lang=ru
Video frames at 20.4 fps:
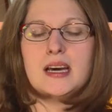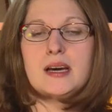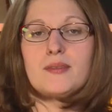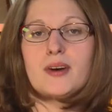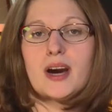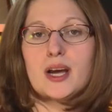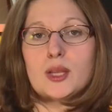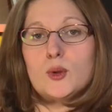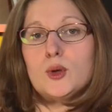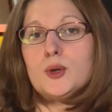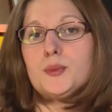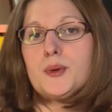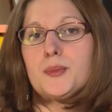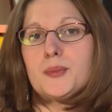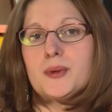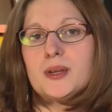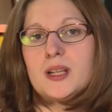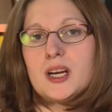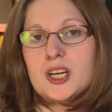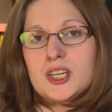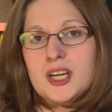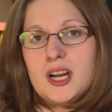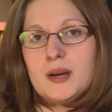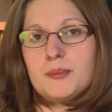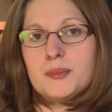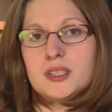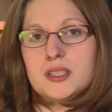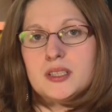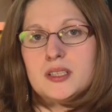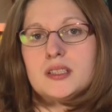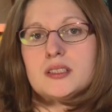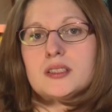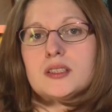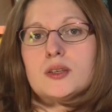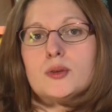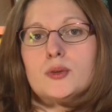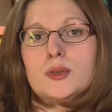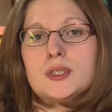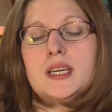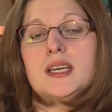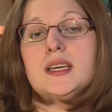в котором мы приглашаем
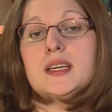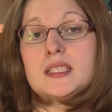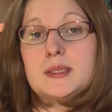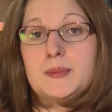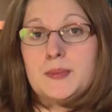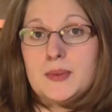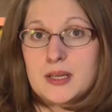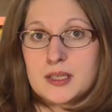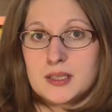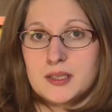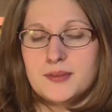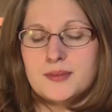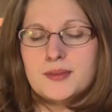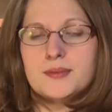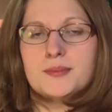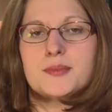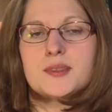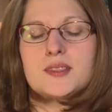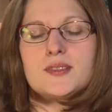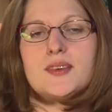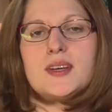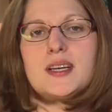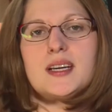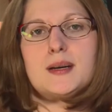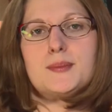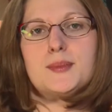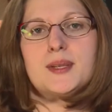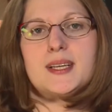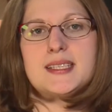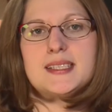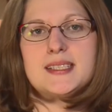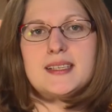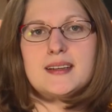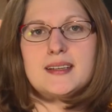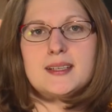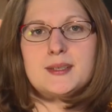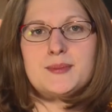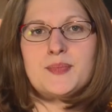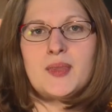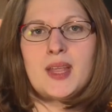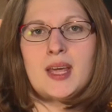интересных людей, экспертов в своих
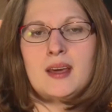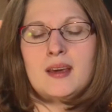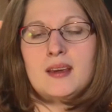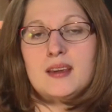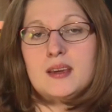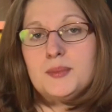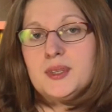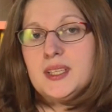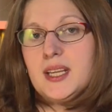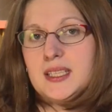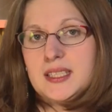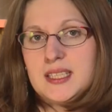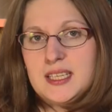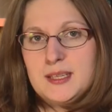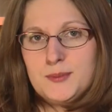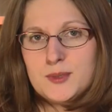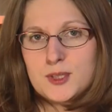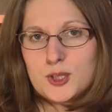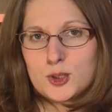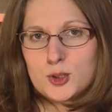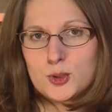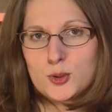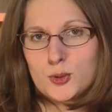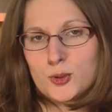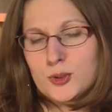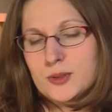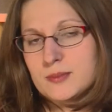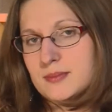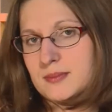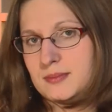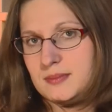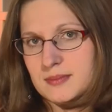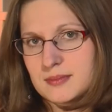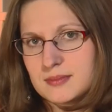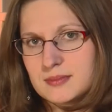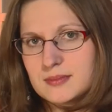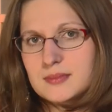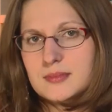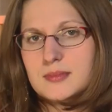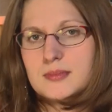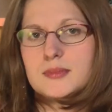областях. И мы надеемся, что
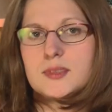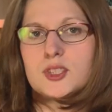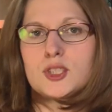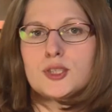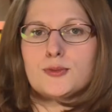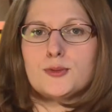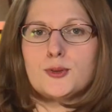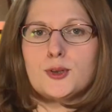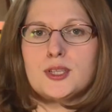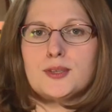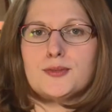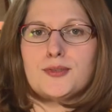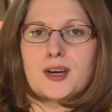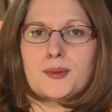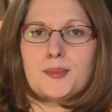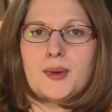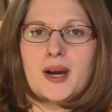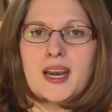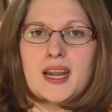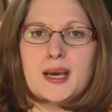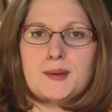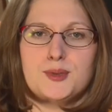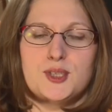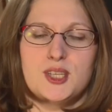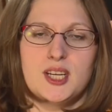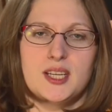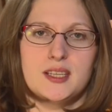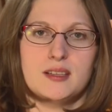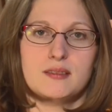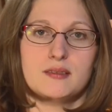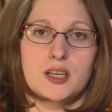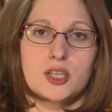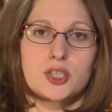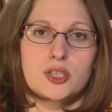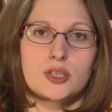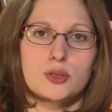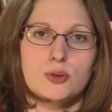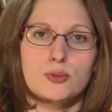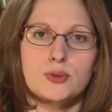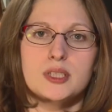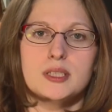живое неформальное общение в
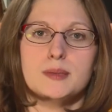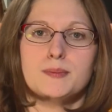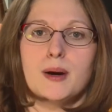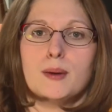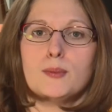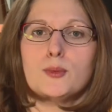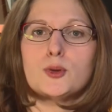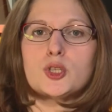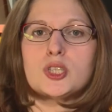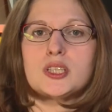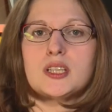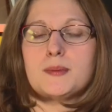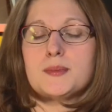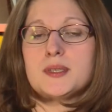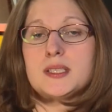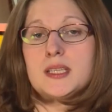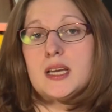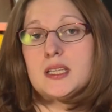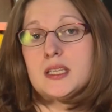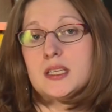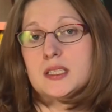нашей студии поможет нам снять